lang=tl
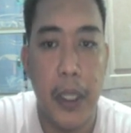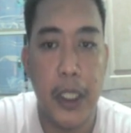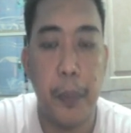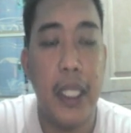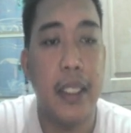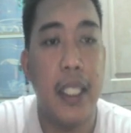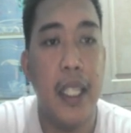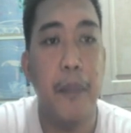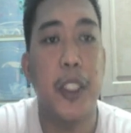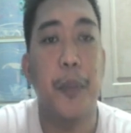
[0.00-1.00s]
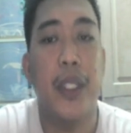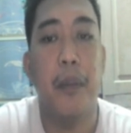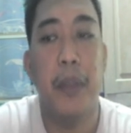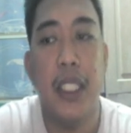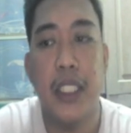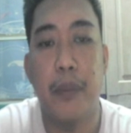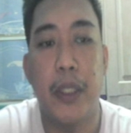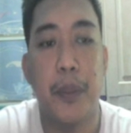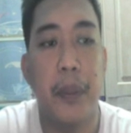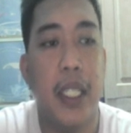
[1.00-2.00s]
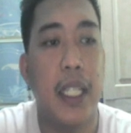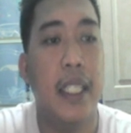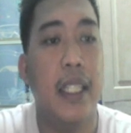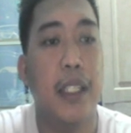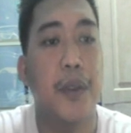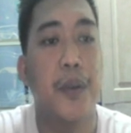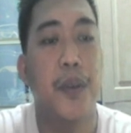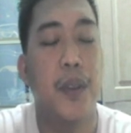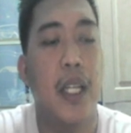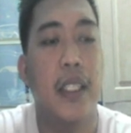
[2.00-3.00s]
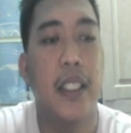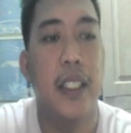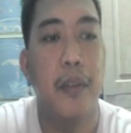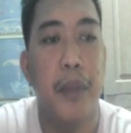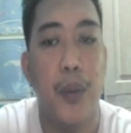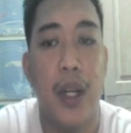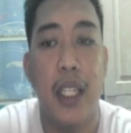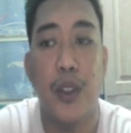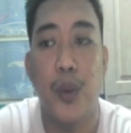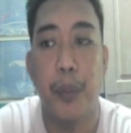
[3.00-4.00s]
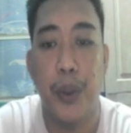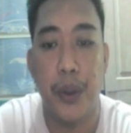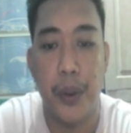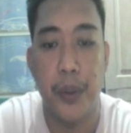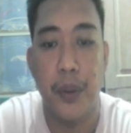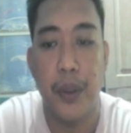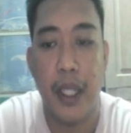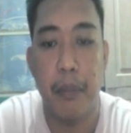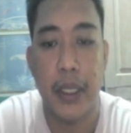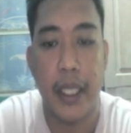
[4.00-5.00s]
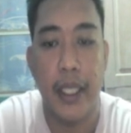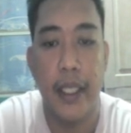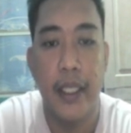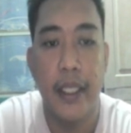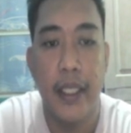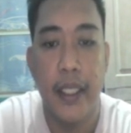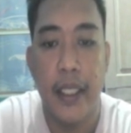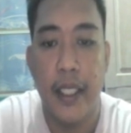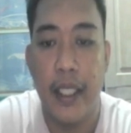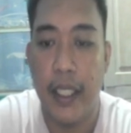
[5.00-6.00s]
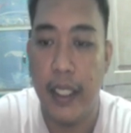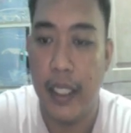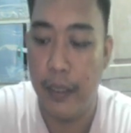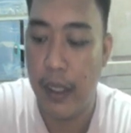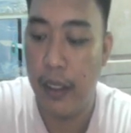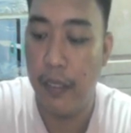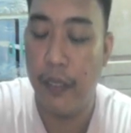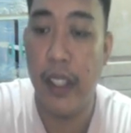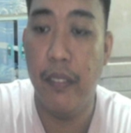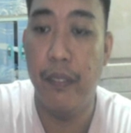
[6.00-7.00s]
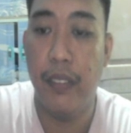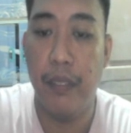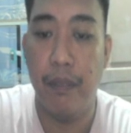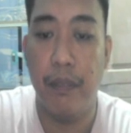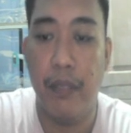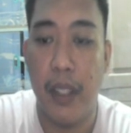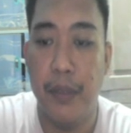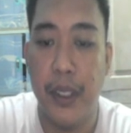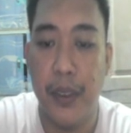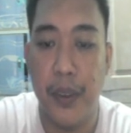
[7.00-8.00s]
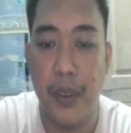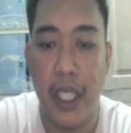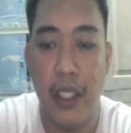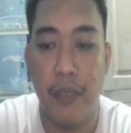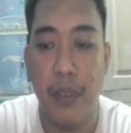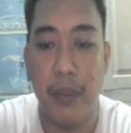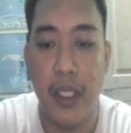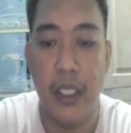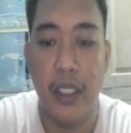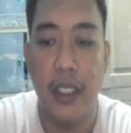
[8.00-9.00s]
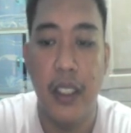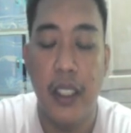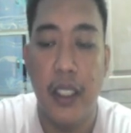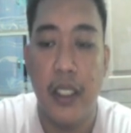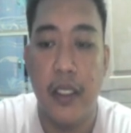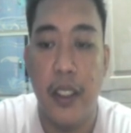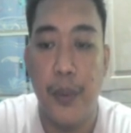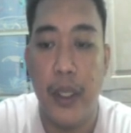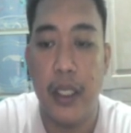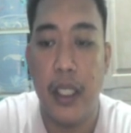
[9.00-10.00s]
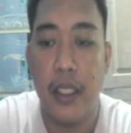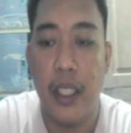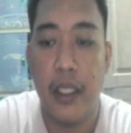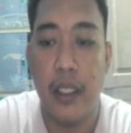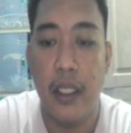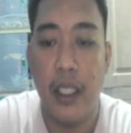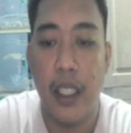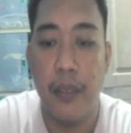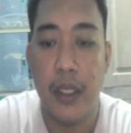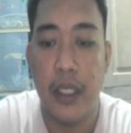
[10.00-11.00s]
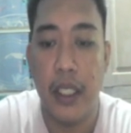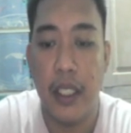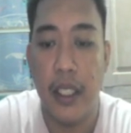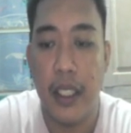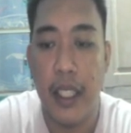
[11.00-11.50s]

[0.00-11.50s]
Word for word: Mas pinadali, mas pinabilis, mas pinaganda itong ating B-Wallet 2.0. Grabe siya. Ang ganda, di ba? 5-0, yan, 50. Then wait lang natin, lalabas yan.